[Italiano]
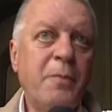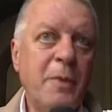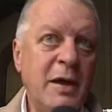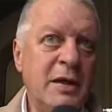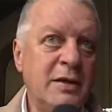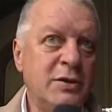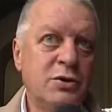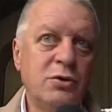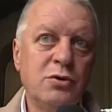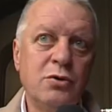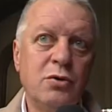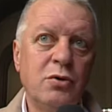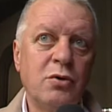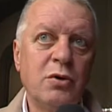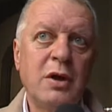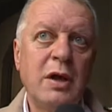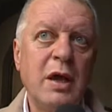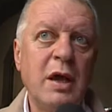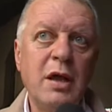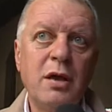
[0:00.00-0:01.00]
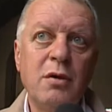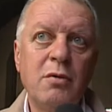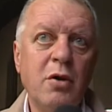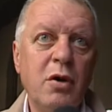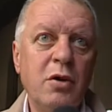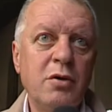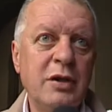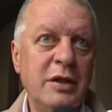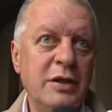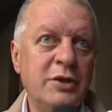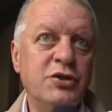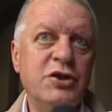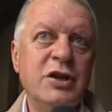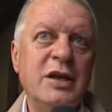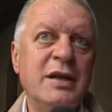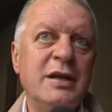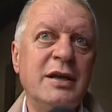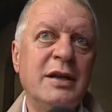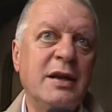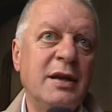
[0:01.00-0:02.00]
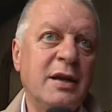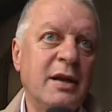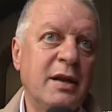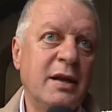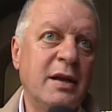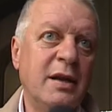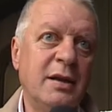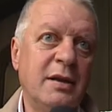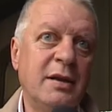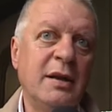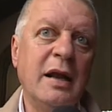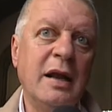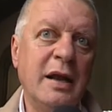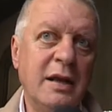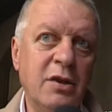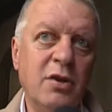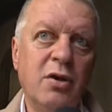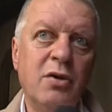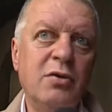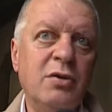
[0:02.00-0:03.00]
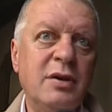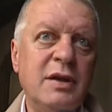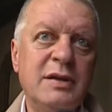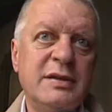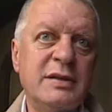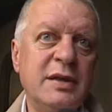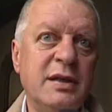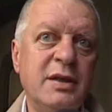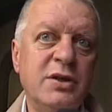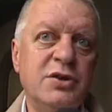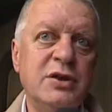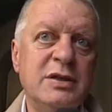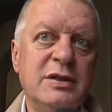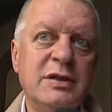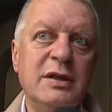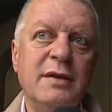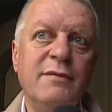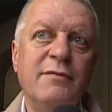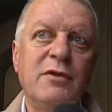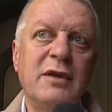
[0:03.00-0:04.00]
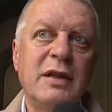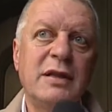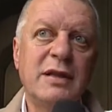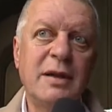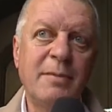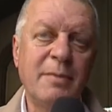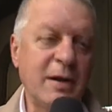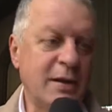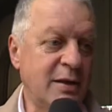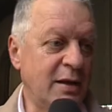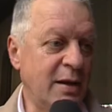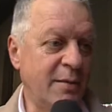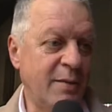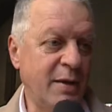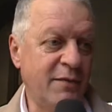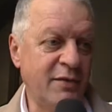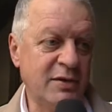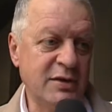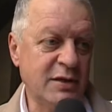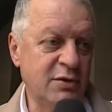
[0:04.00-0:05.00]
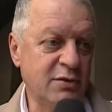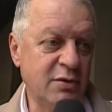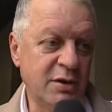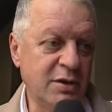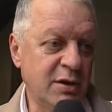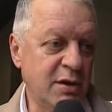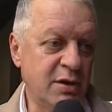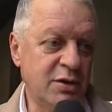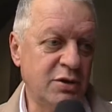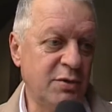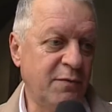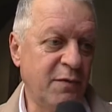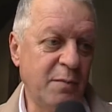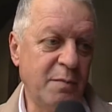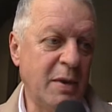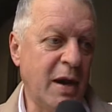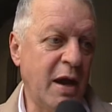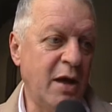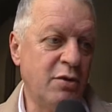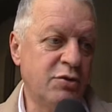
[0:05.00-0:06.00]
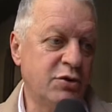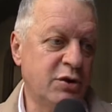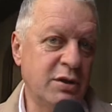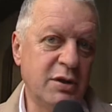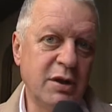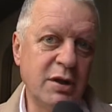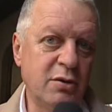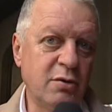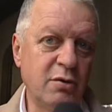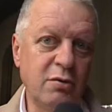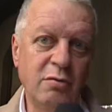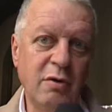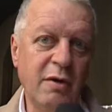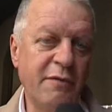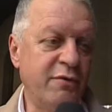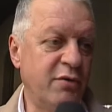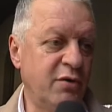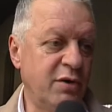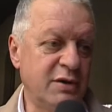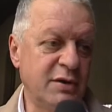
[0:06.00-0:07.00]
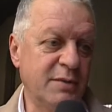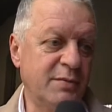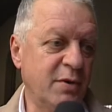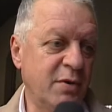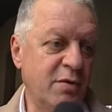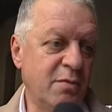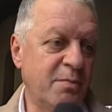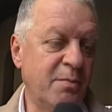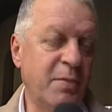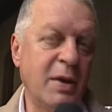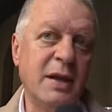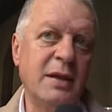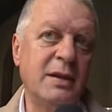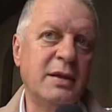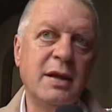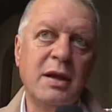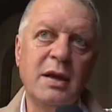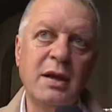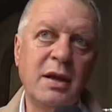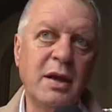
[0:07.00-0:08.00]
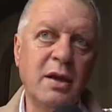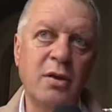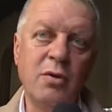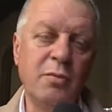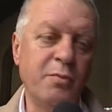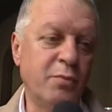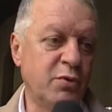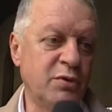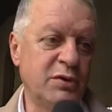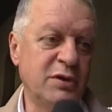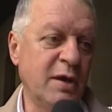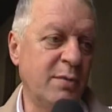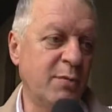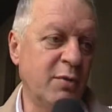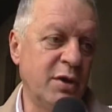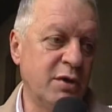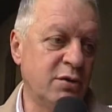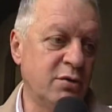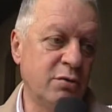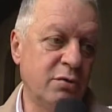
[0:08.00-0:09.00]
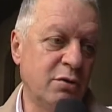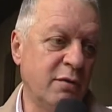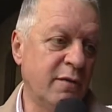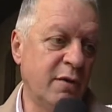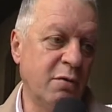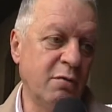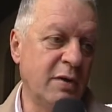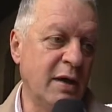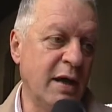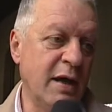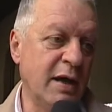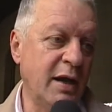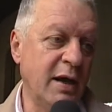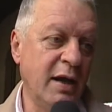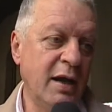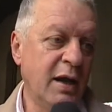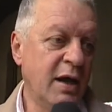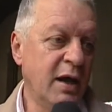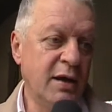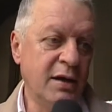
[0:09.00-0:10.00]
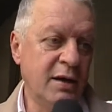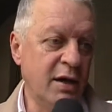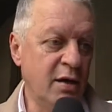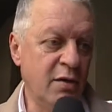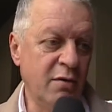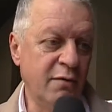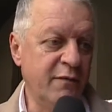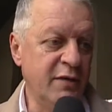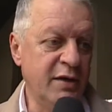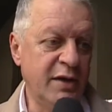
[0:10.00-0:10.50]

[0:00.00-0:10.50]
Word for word: penso che il ruolo del genere delle donne sia decisivo, d'altra parte la manifestazione del 13 febbraio ci ha detto di una forza prerompente che non possiamo né sottovalutare né non